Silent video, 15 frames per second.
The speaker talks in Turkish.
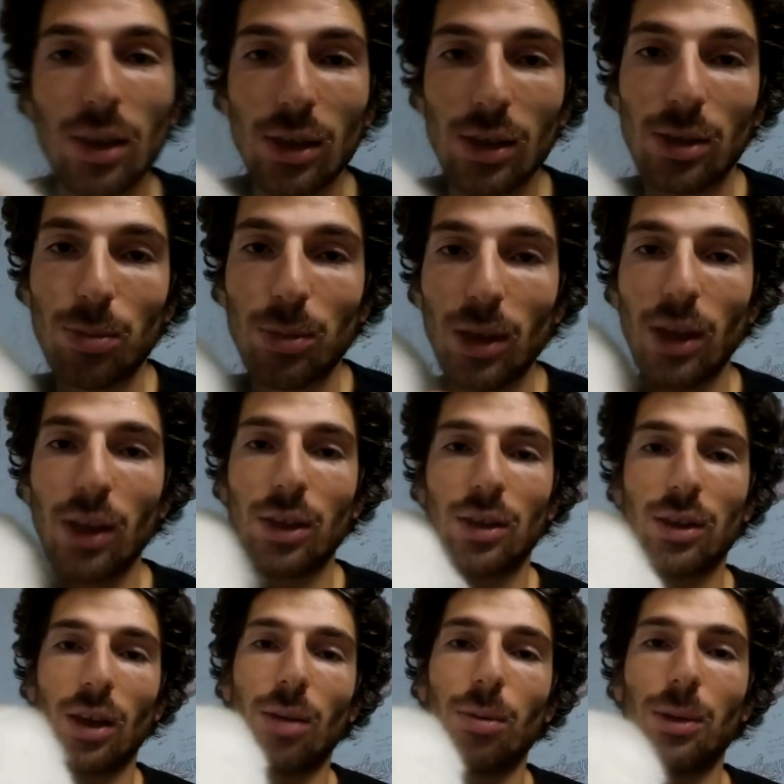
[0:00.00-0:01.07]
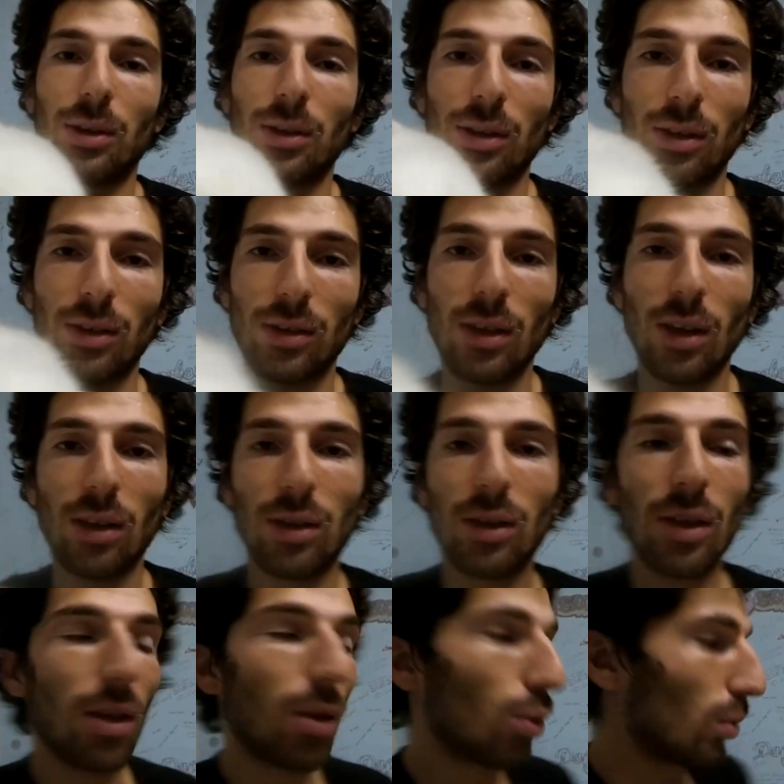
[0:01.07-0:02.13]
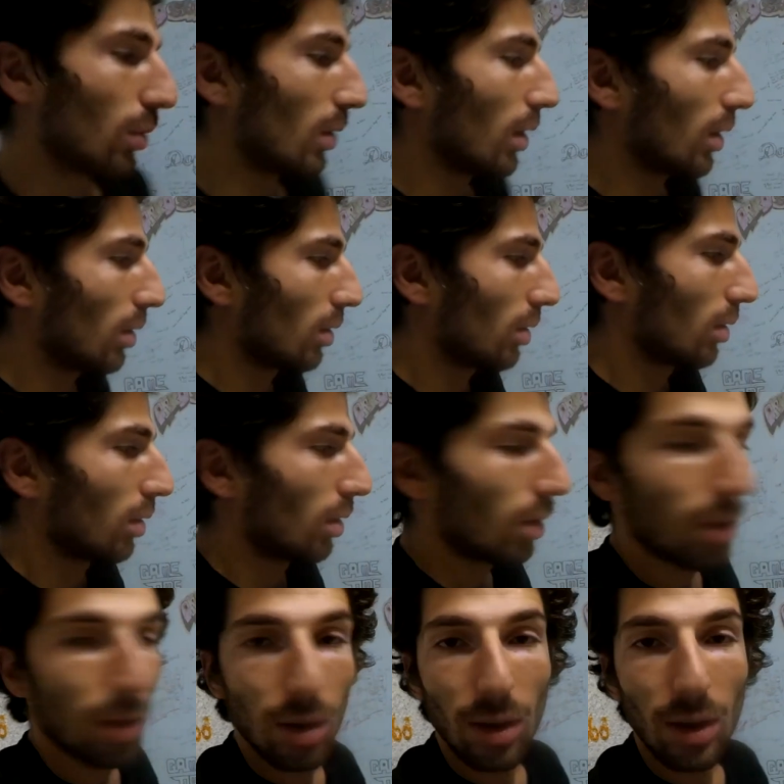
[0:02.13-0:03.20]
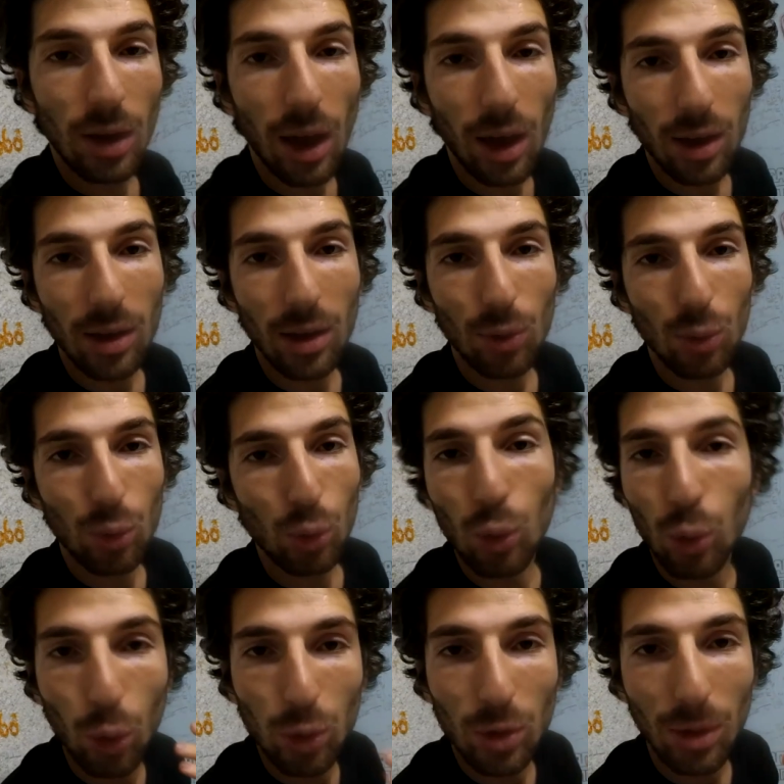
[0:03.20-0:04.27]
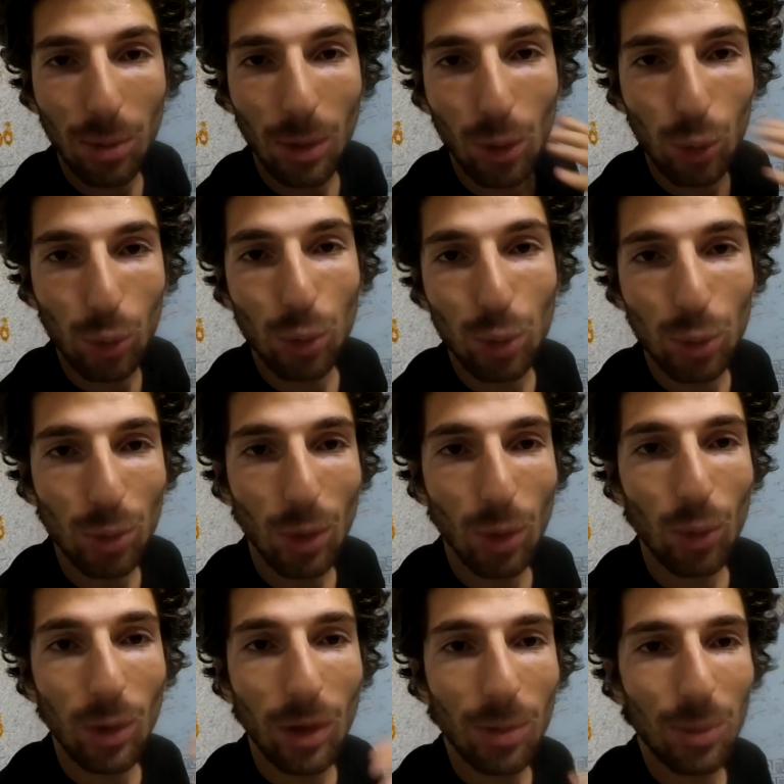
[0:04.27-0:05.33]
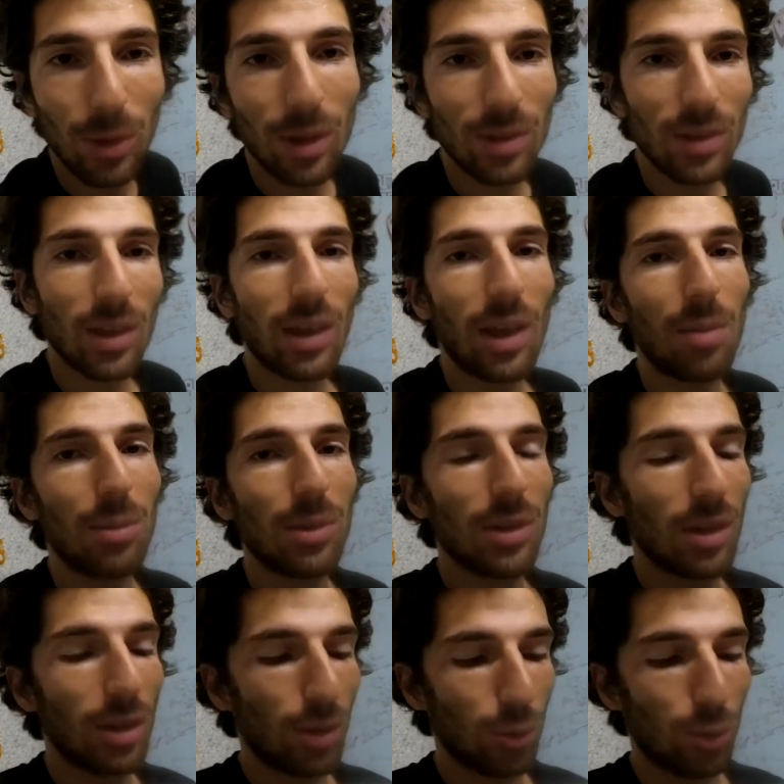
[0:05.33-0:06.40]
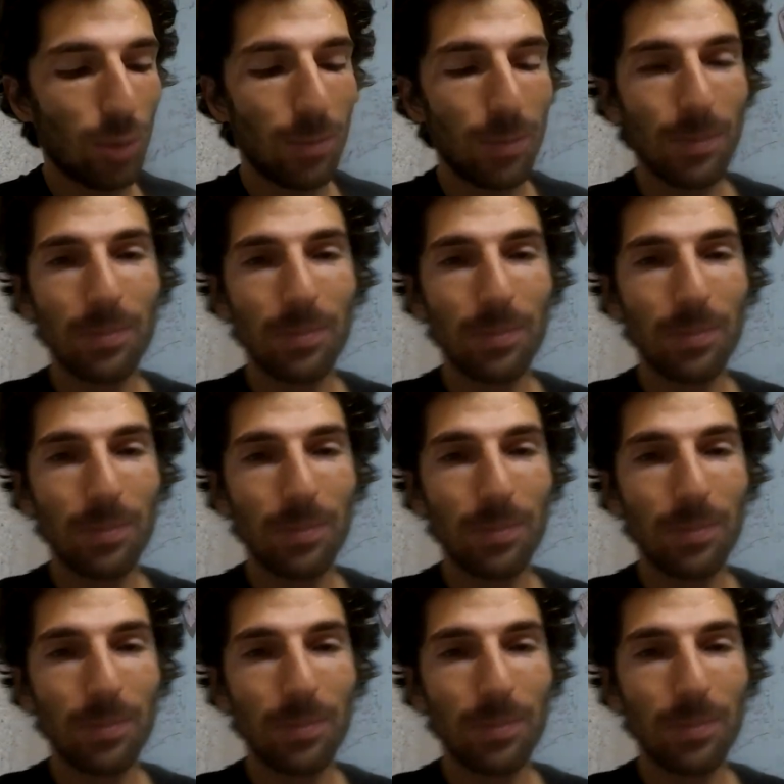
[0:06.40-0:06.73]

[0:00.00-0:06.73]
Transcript: İsmiyle hitap ettiğinizde diğer odadan nerede uyuyorsa bile uykusundan uyanıp yanınıza gelmesi gerekiyor.